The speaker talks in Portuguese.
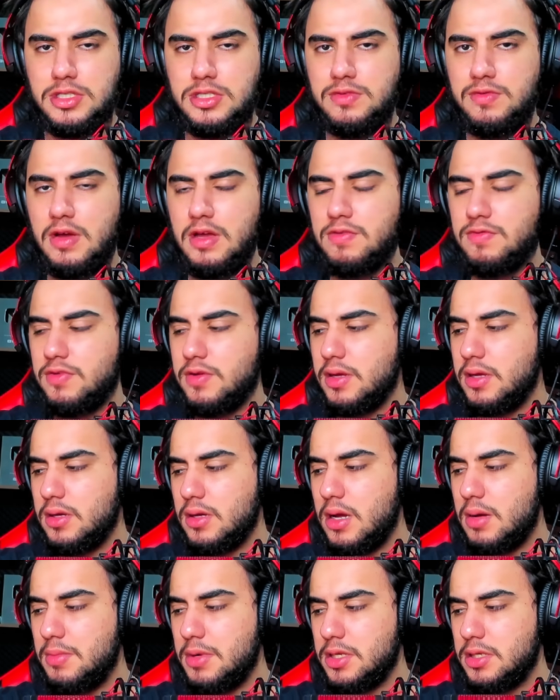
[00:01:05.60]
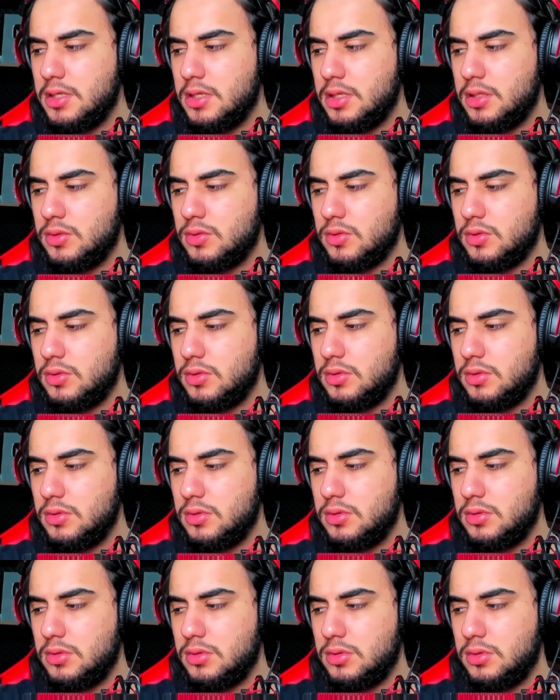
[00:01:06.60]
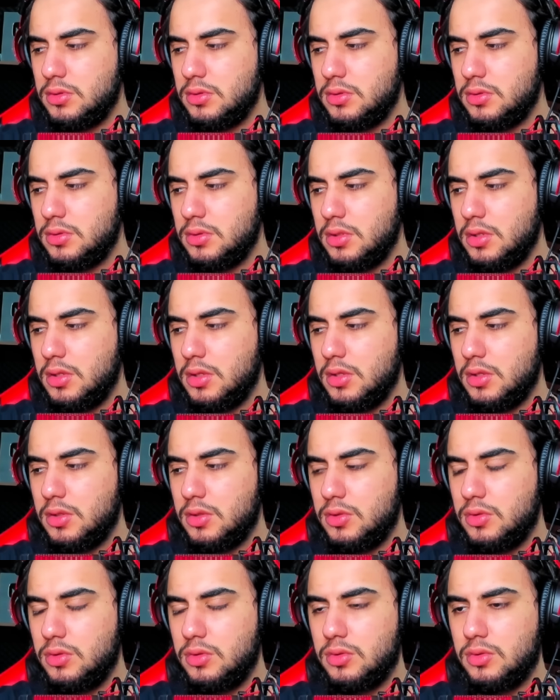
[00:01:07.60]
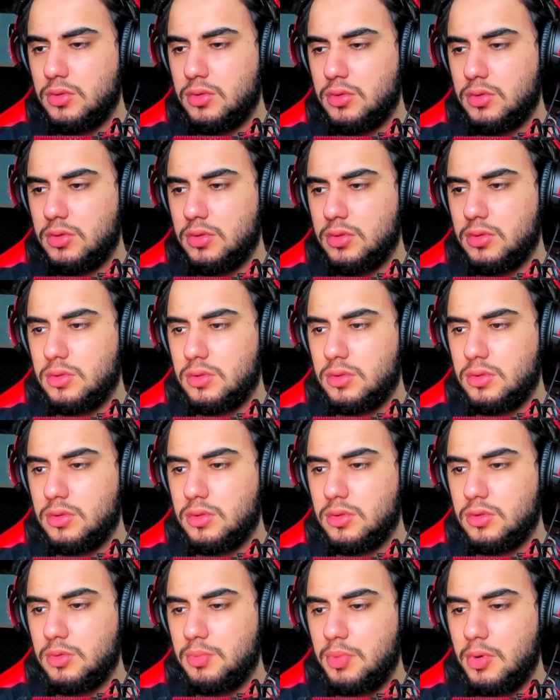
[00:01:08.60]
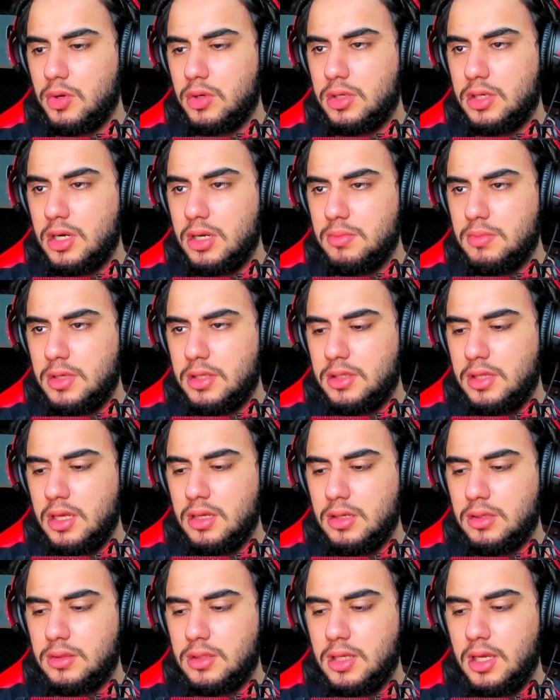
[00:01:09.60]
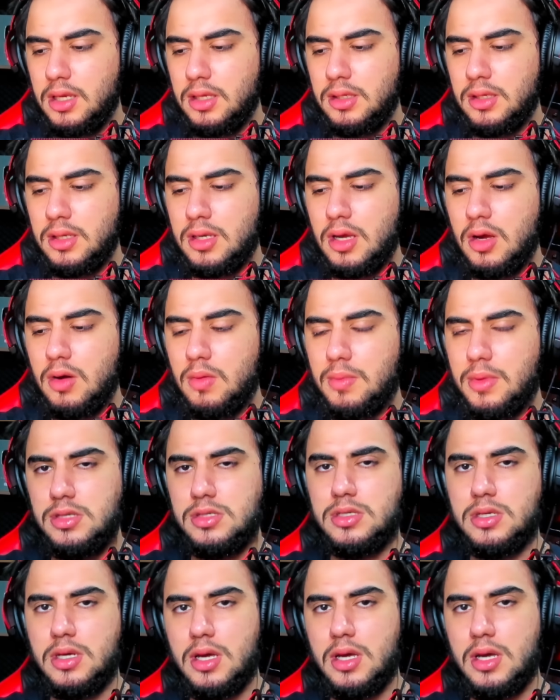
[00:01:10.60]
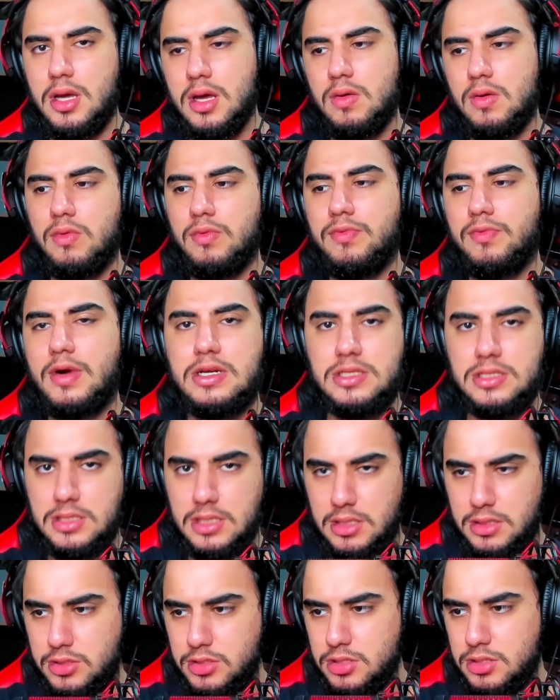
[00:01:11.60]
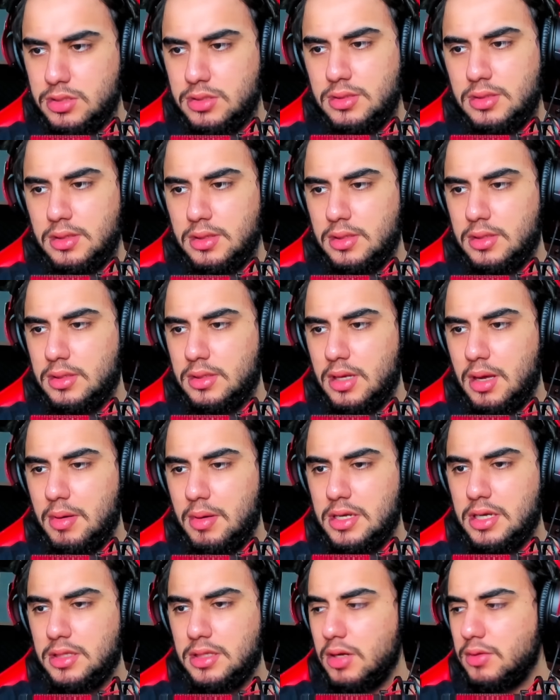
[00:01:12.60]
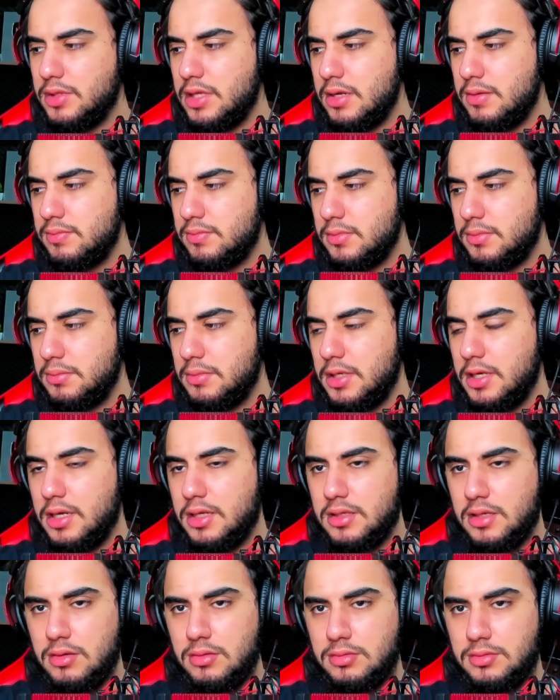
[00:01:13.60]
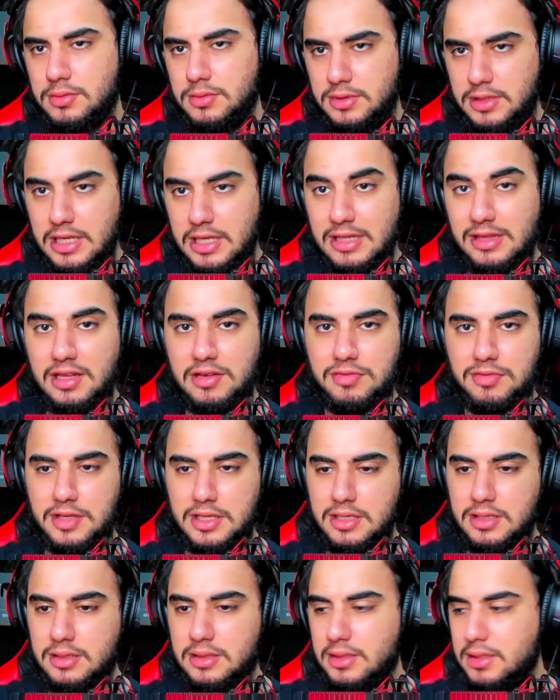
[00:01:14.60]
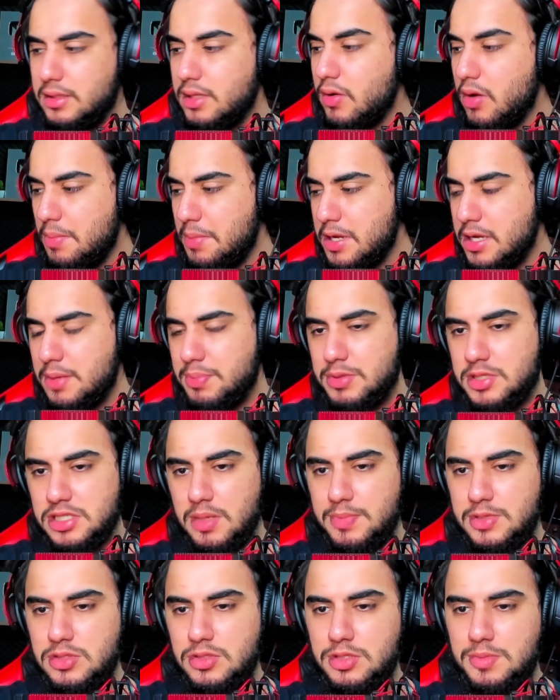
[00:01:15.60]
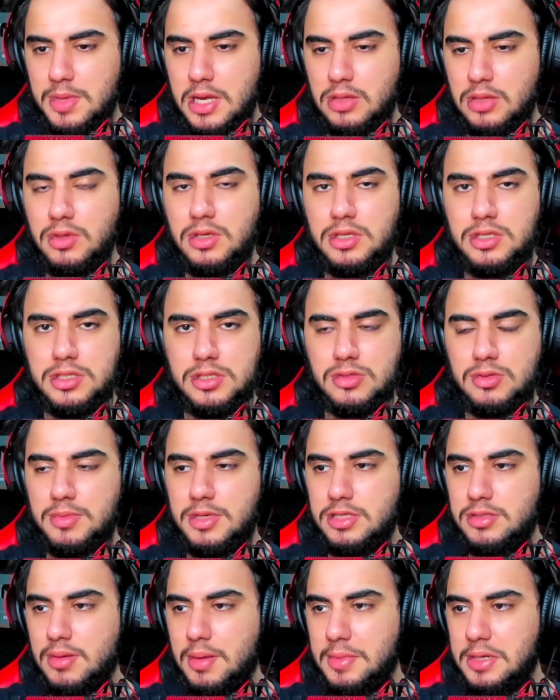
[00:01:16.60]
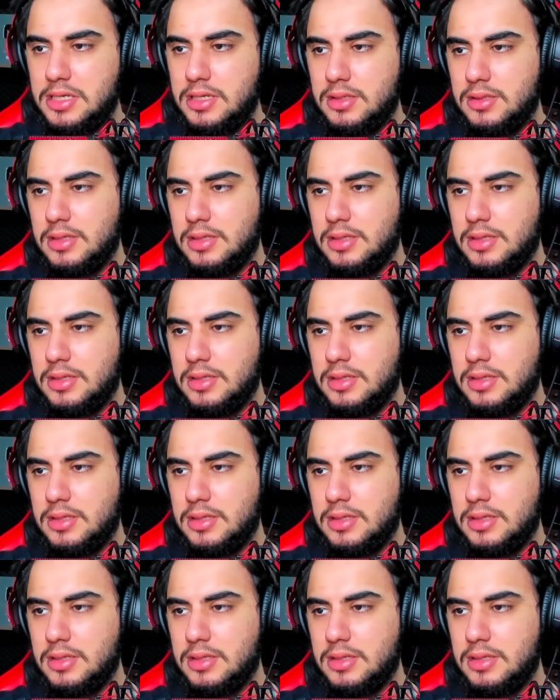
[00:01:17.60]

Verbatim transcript: vai ver amanhã no, no, no programa, né? Quem realmente era o farsante. Amanhã não, né? Amanhã não. Quinta-feira. Não, amanhã, porque já passou de meia-noite, isso mesmo, amanhã.